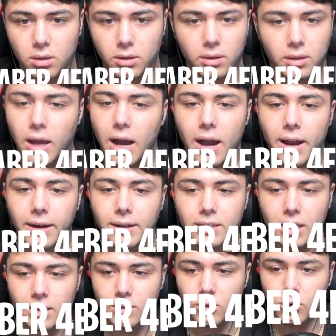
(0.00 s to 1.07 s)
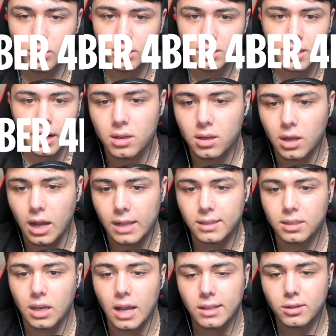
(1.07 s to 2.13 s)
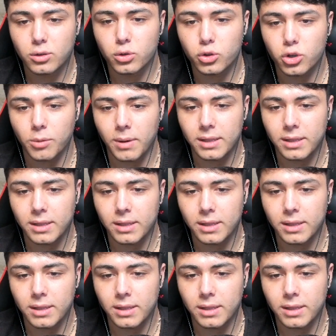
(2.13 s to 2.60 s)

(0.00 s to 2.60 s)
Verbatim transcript: Nein, ich hatte noch nie einen Dreier. Hattest, hattest du schon mal einen